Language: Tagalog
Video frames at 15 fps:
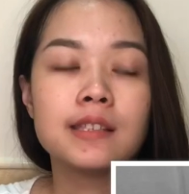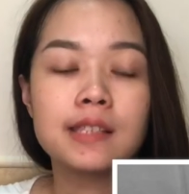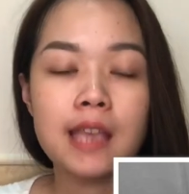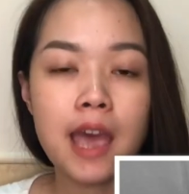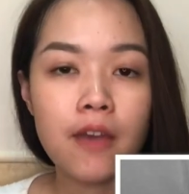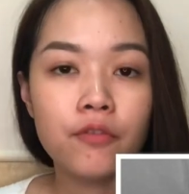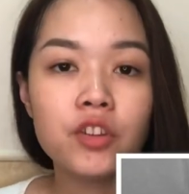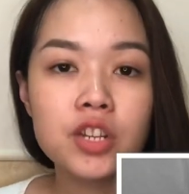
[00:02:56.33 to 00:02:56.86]

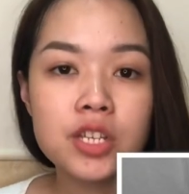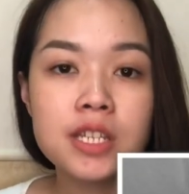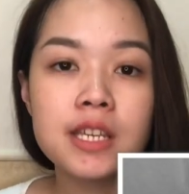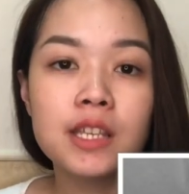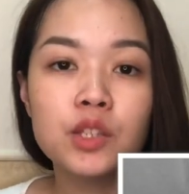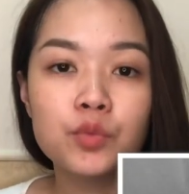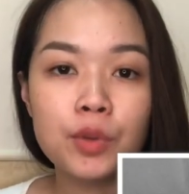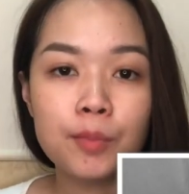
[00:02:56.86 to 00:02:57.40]
Ever
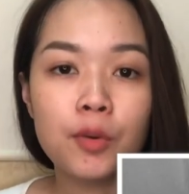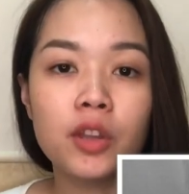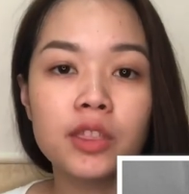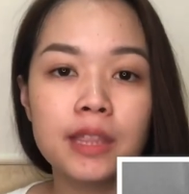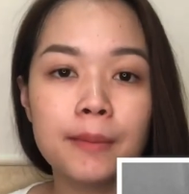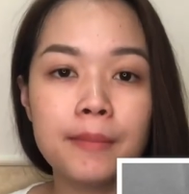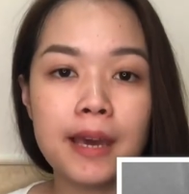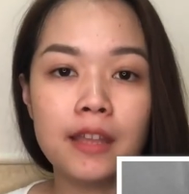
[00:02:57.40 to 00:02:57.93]
since we bought
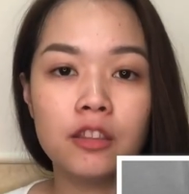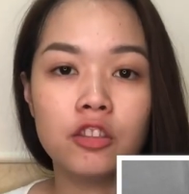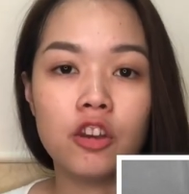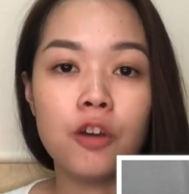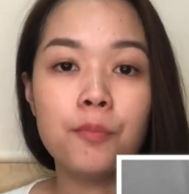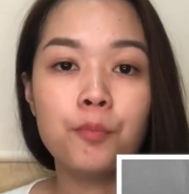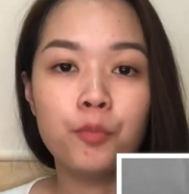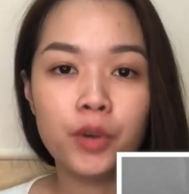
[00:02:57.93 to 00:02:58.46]
the
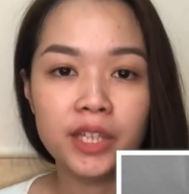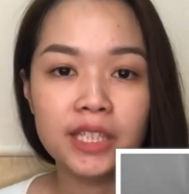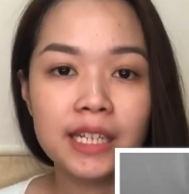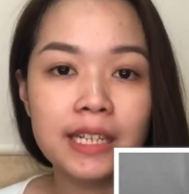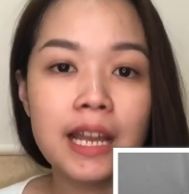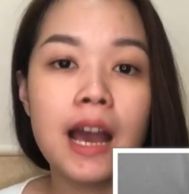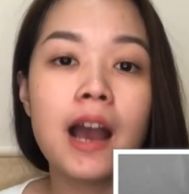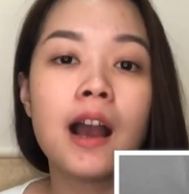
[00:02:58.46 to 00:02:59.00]
bathtub, pwede
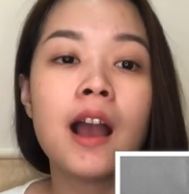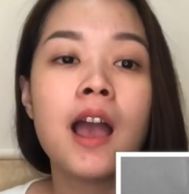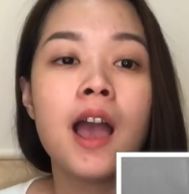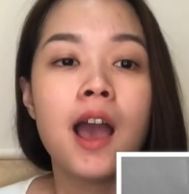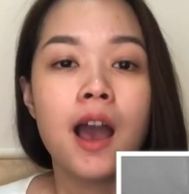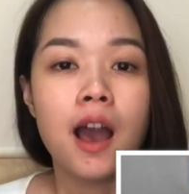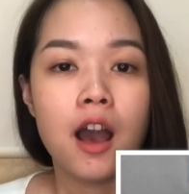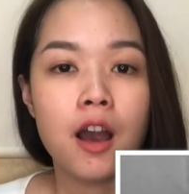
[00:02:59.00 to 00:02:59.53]
nang
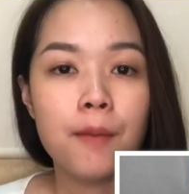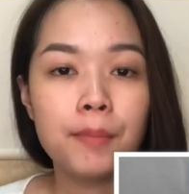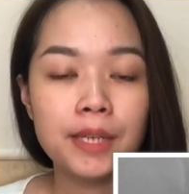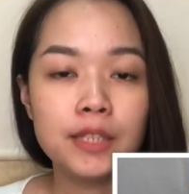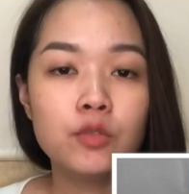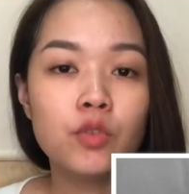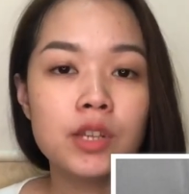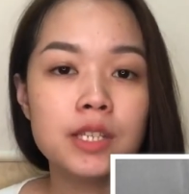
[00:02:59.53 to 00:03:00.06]
um,
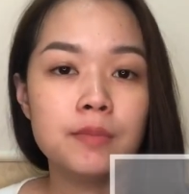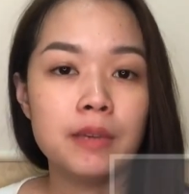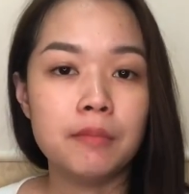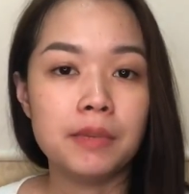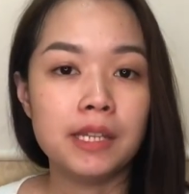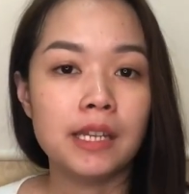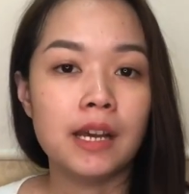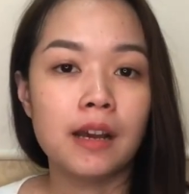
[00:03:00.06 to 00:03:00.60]
paliguan si
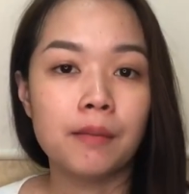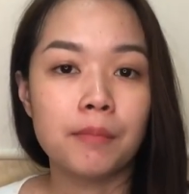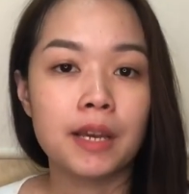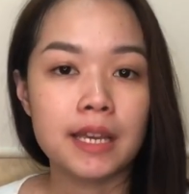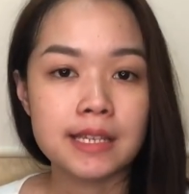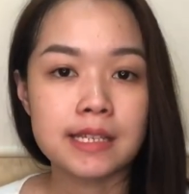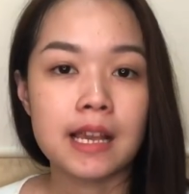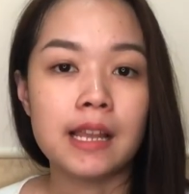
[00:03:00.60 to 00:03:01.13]
baby ng
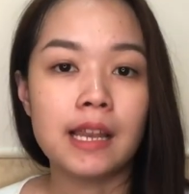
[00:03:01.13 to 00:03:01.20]
mag-isa.